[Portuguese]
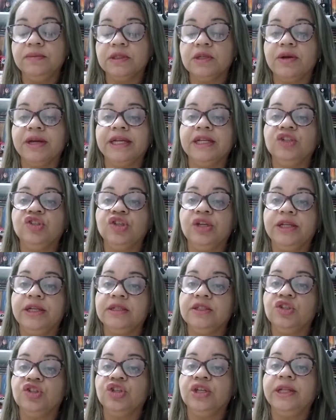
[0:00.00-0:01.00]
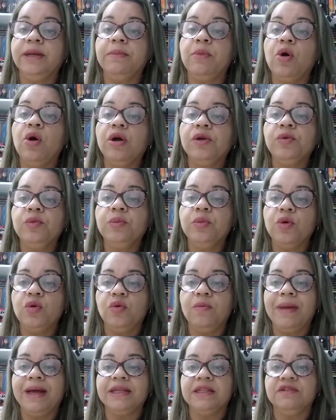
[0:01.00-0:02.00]
são aquelas crianças que demoram um
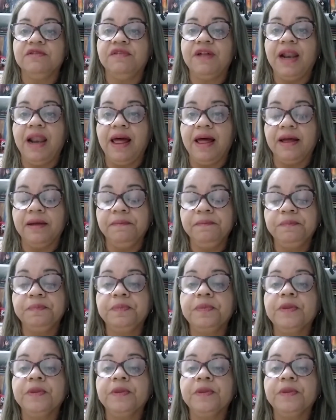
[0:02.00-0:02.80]
pouco mais a falar.